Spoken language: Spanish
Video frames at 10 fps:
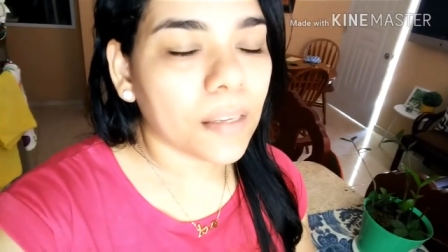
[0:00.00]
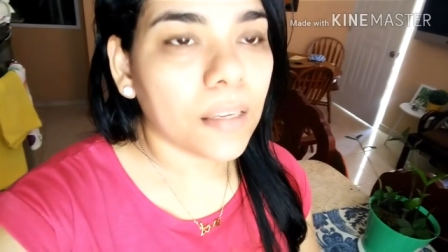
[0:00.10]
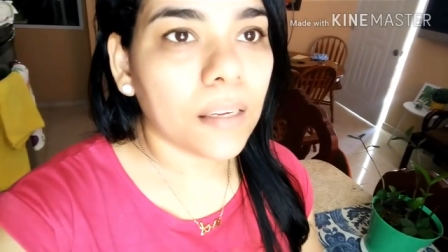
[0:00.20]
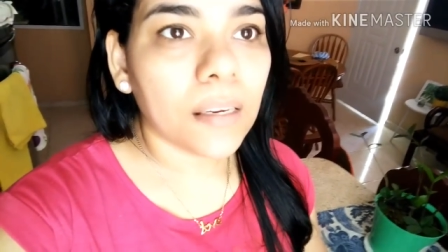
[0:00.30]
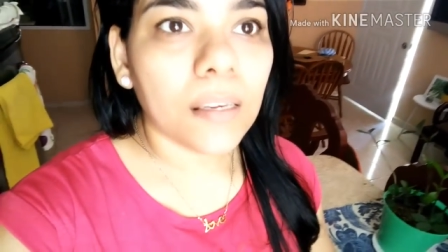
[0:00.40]

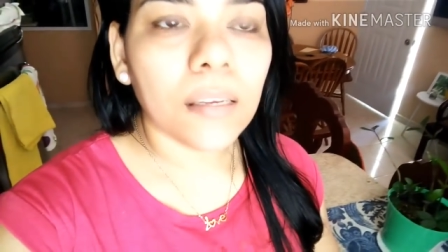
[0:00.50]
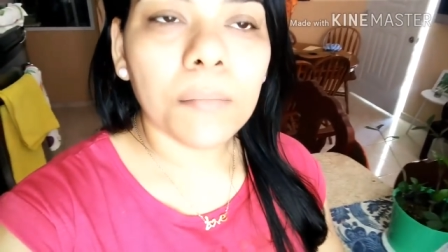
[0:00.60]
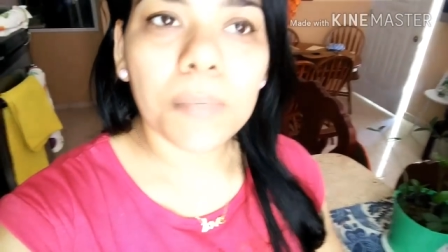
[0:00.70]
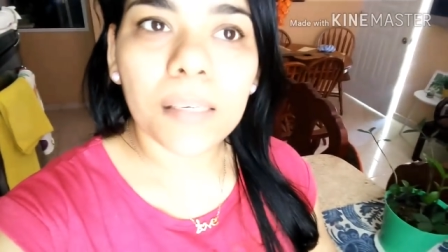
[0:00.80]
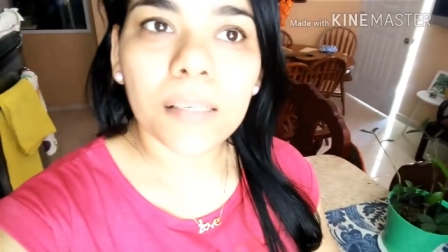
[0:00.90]
Y
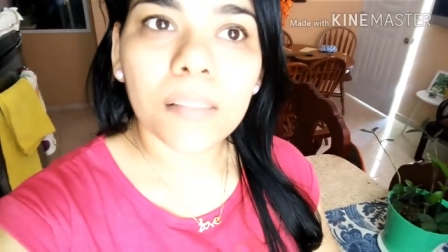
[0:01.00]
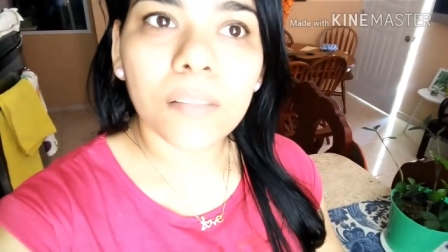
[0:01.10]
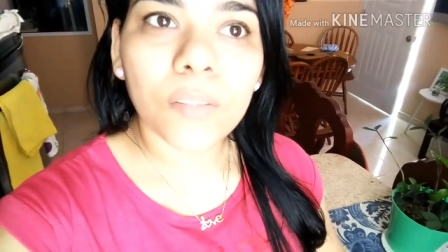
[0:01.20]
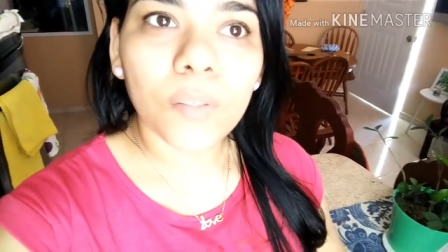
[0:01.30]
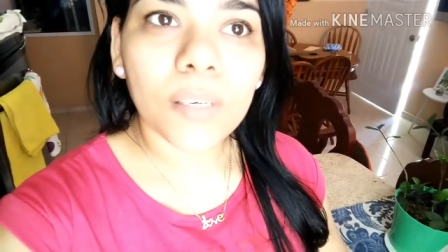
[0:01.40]

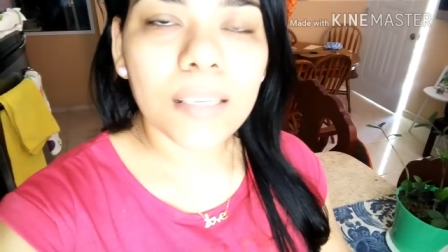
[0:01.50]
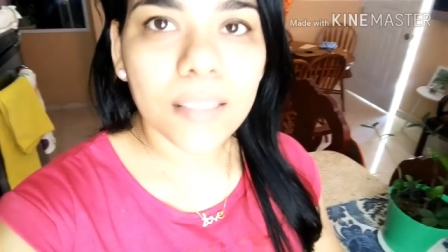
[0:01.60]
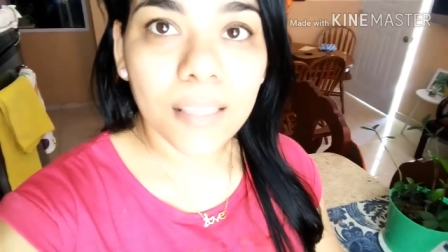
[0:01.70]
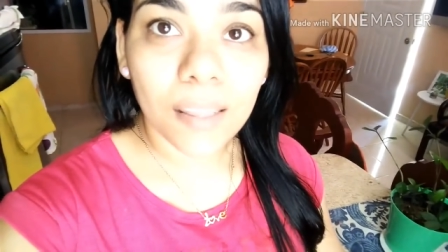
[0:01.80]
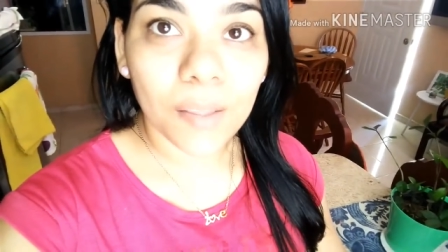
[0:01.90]
miren, yo
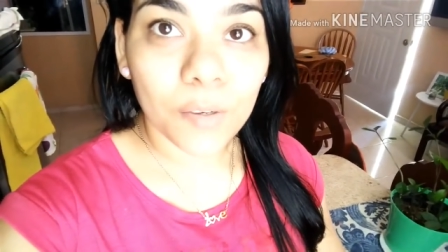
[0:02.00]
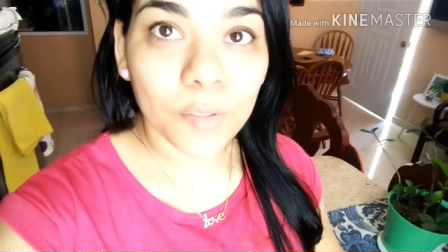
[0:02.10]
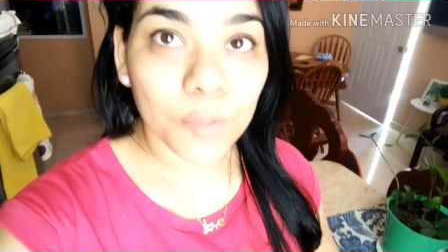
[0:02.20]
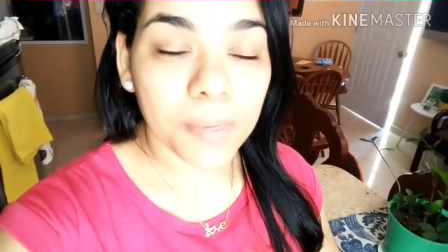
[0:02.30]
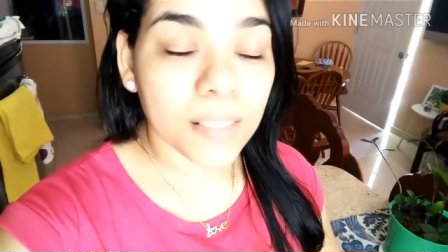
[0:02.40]
gracias a
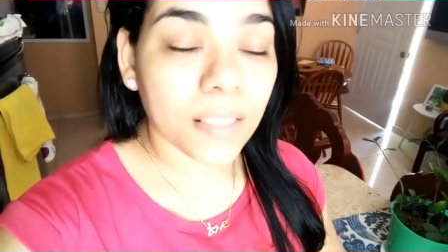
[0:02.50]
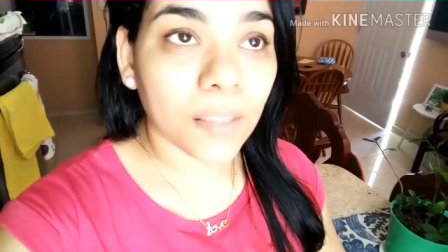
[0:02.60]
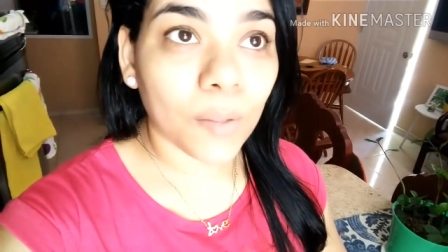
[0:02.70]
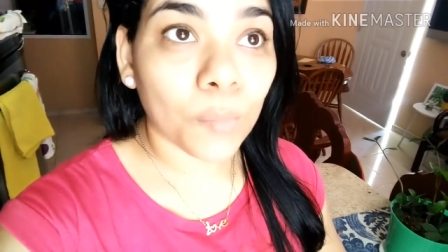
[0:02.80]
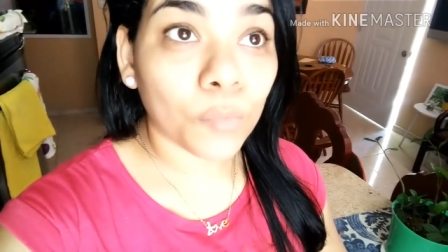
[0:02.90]
Dios me he
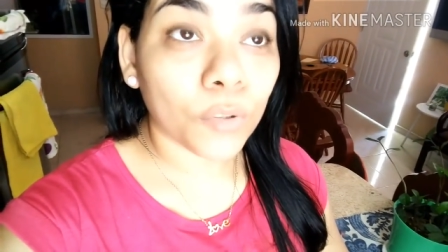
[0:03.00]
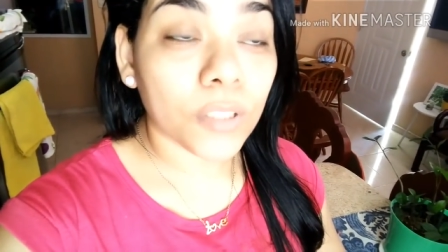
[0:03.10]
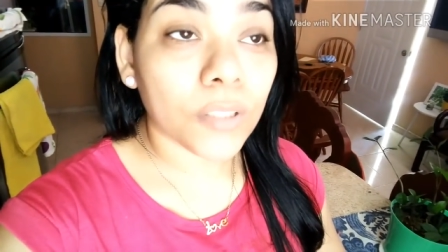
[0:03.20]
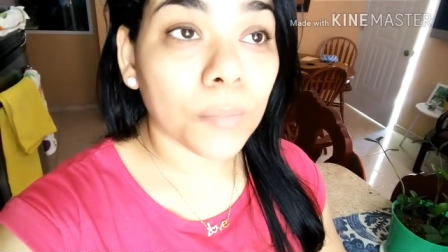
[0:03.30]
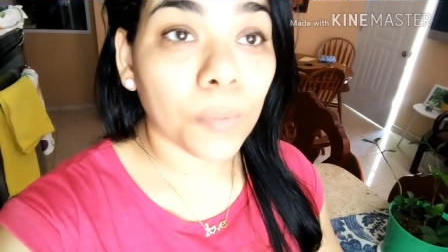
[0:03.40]
sentido
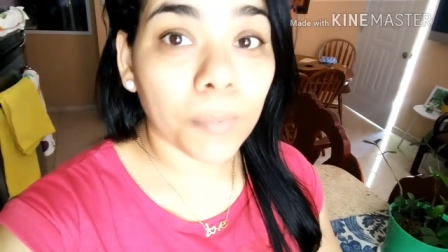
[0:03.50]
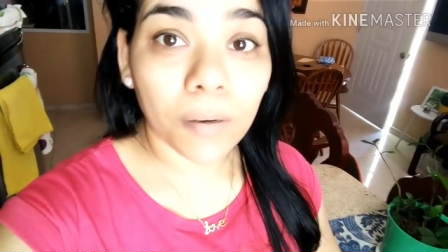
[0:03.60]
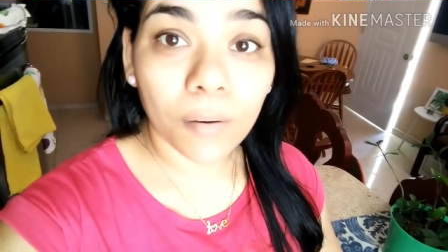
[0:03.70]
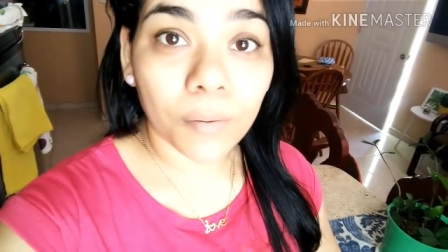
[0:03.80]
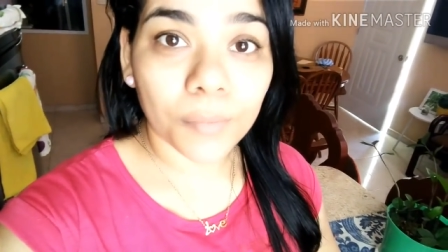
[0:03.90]
muchísimo
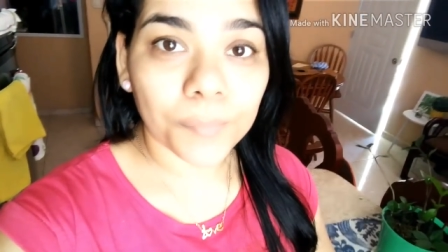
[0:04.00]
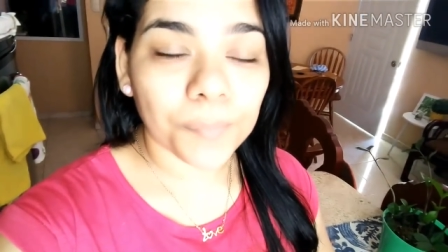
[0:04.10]
mejor.